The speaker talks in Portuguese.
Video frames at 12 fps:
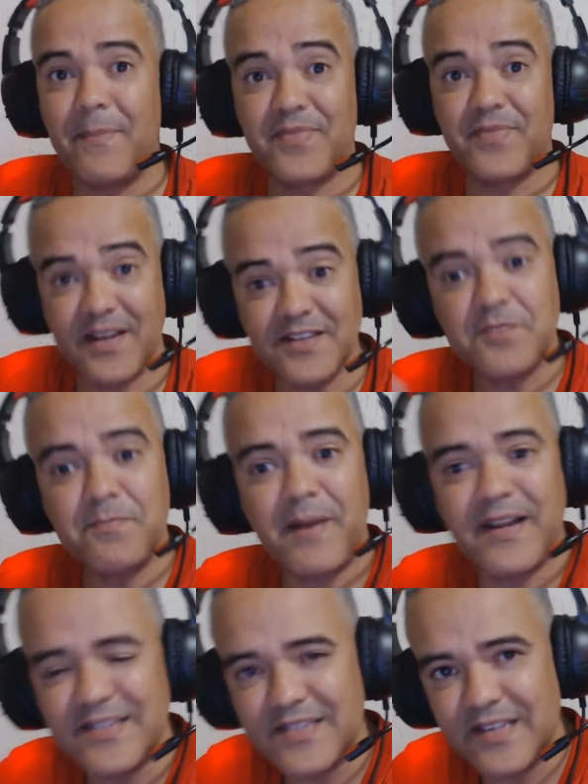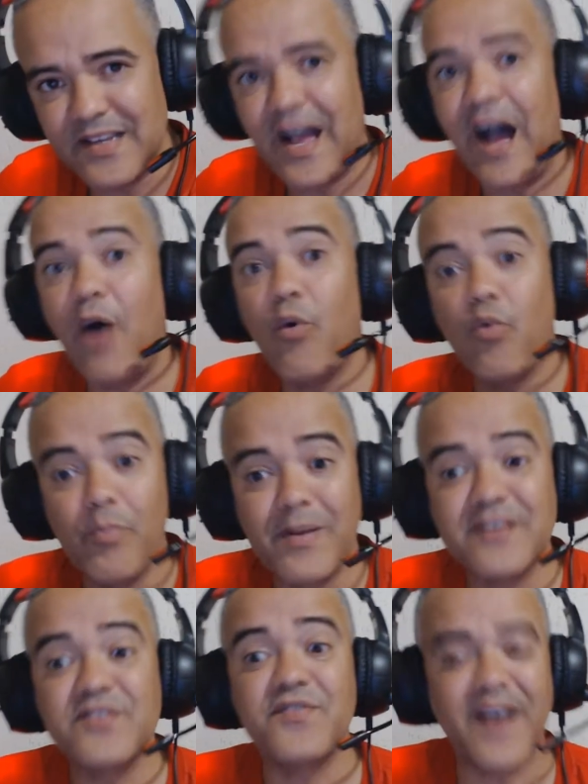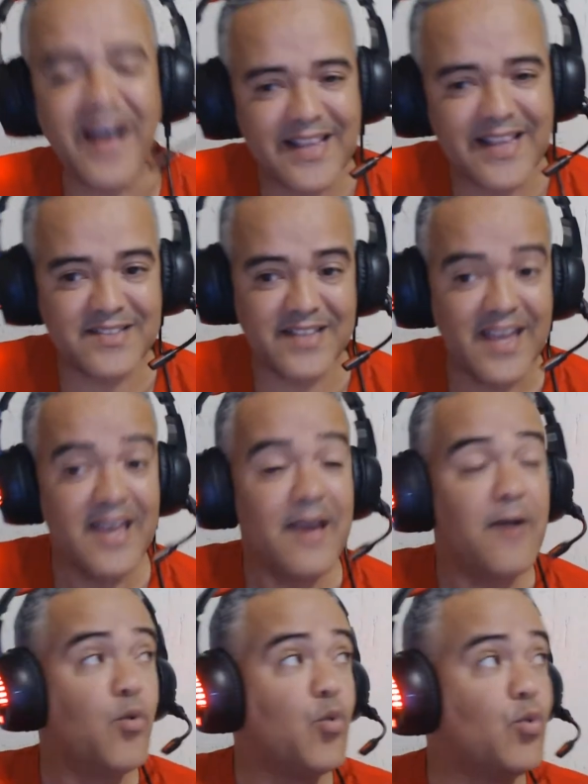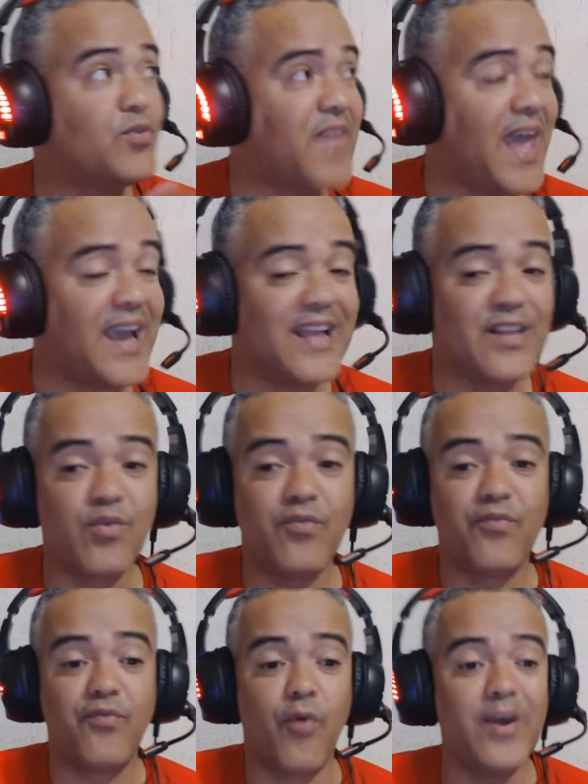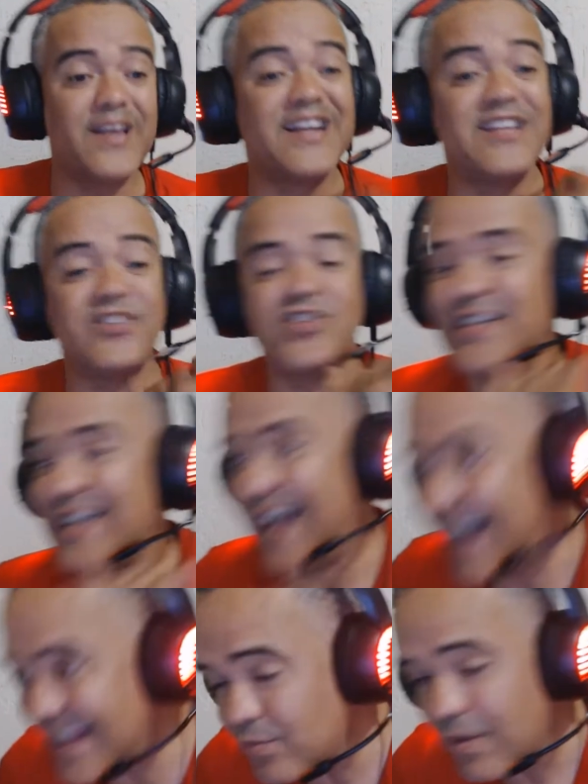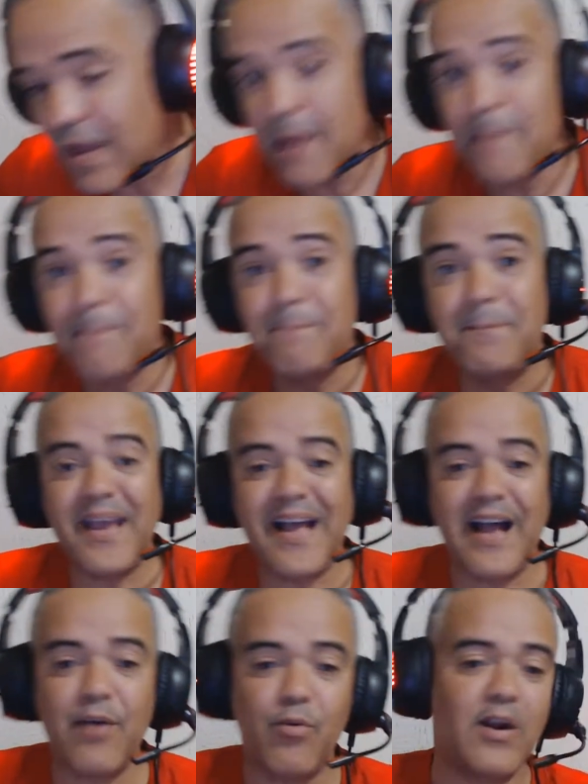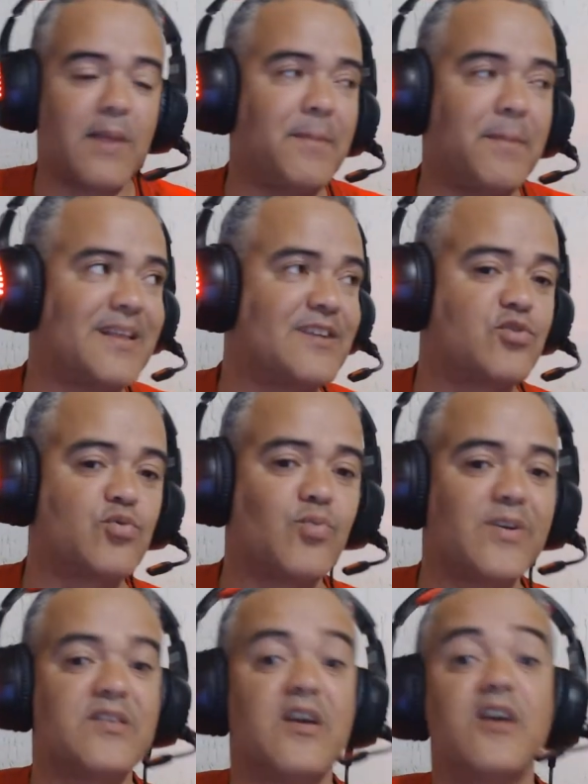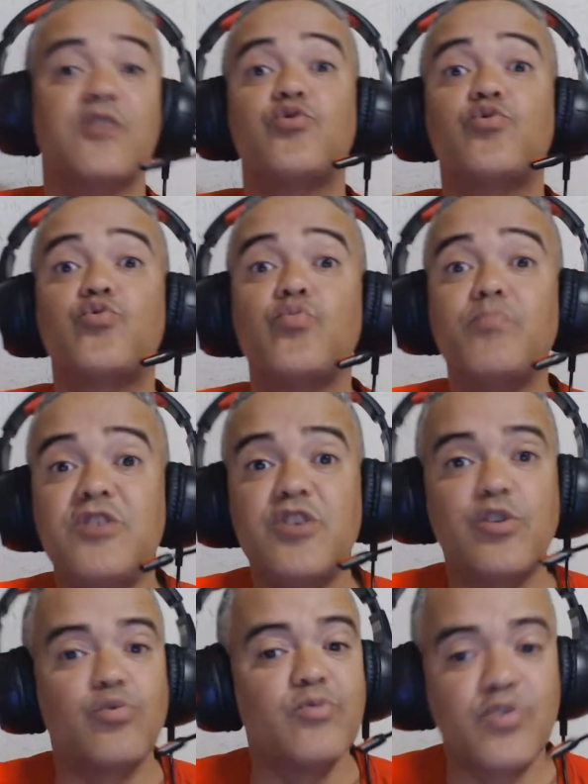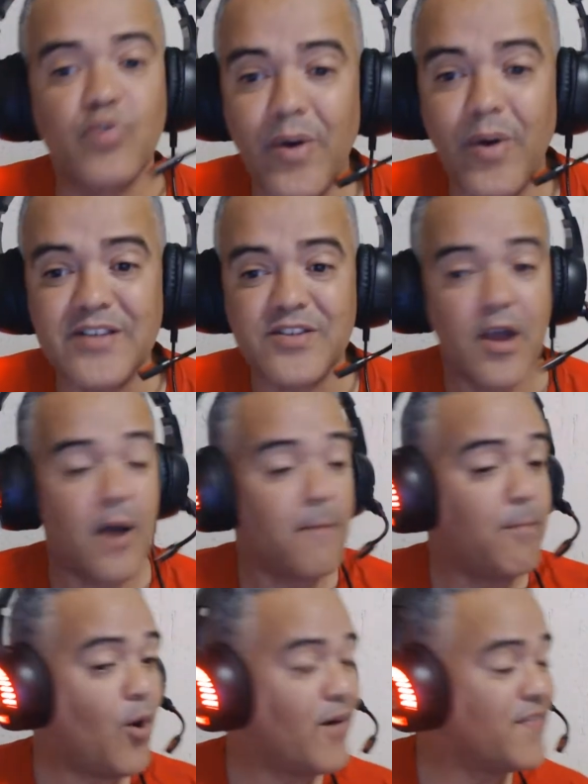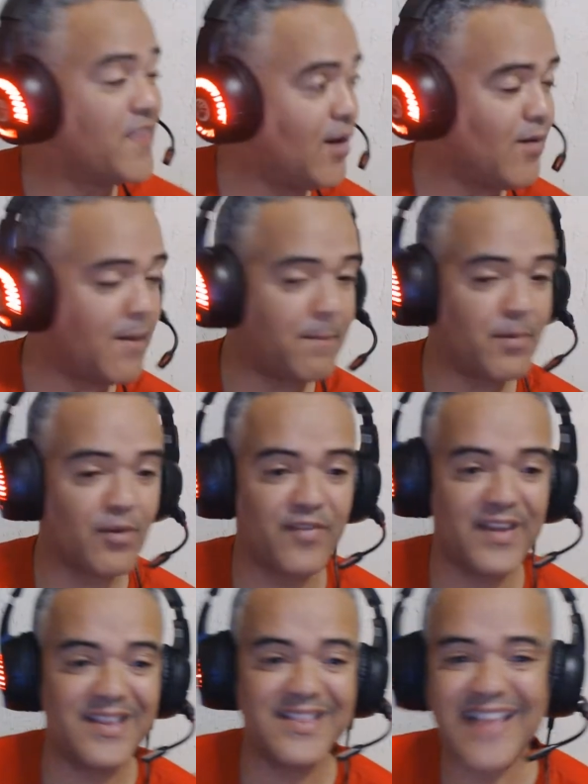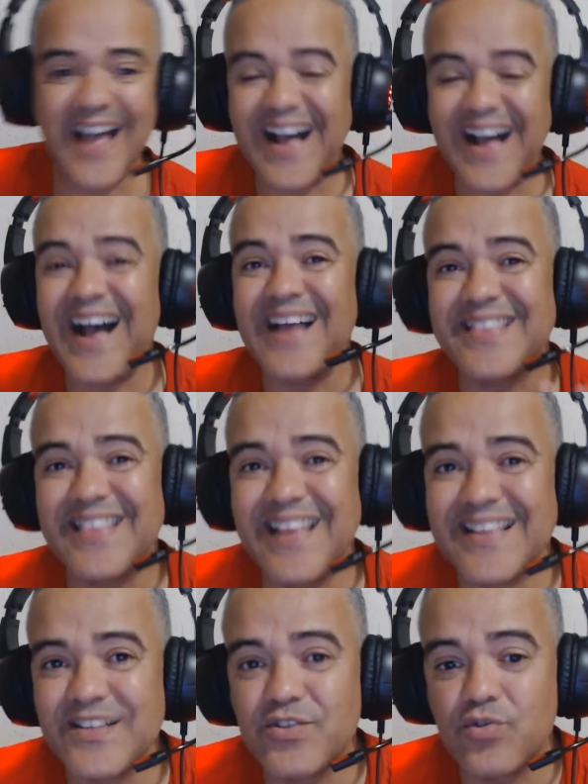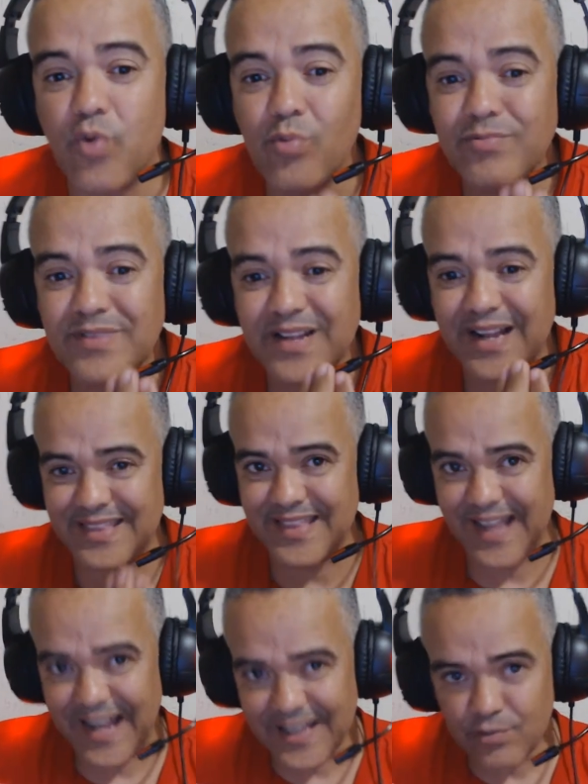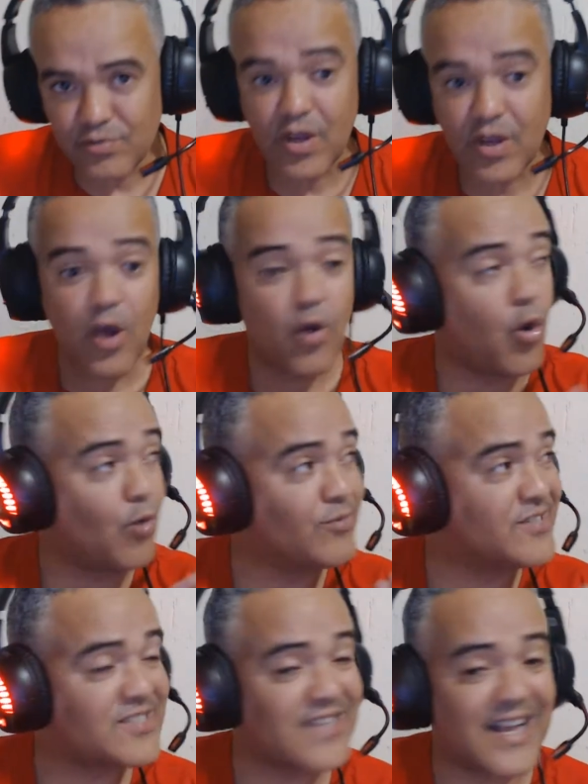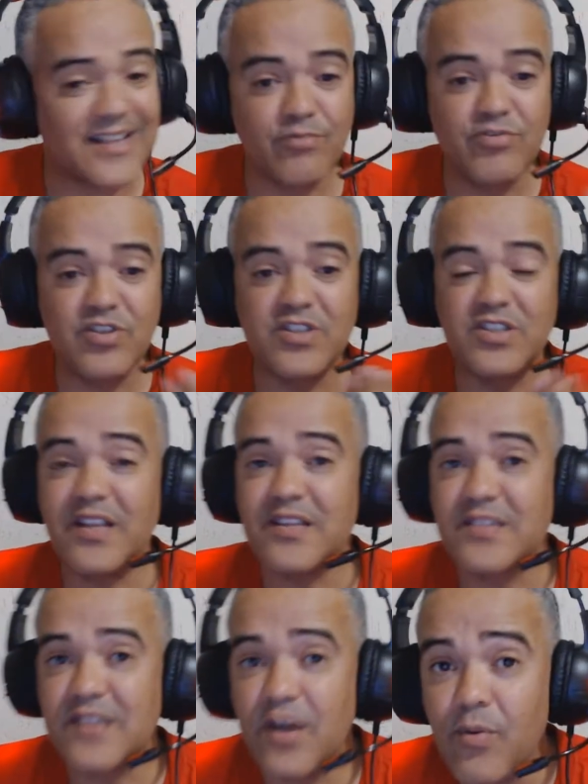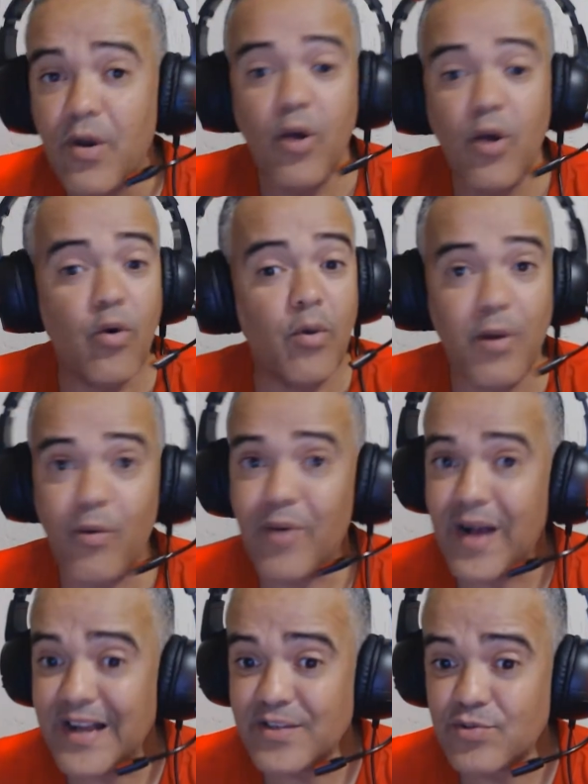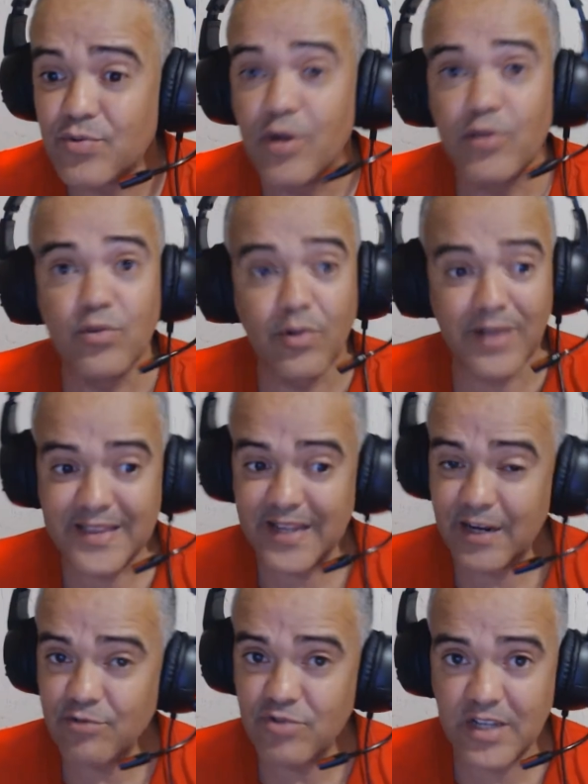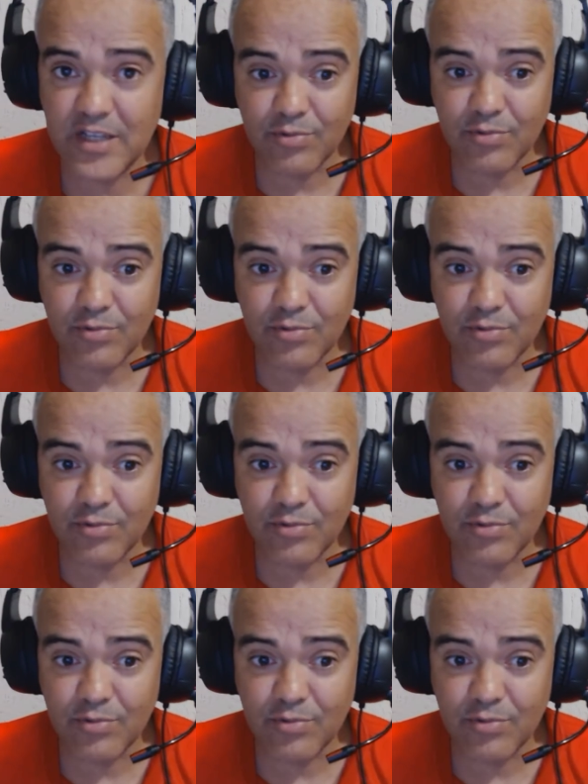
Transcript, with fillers: transparecer algumas falhas, né? O técnico foi criticado agora pelas suas substituições, por não aproveitar atletas contratados com status de seleção, como é o caso do lateral direito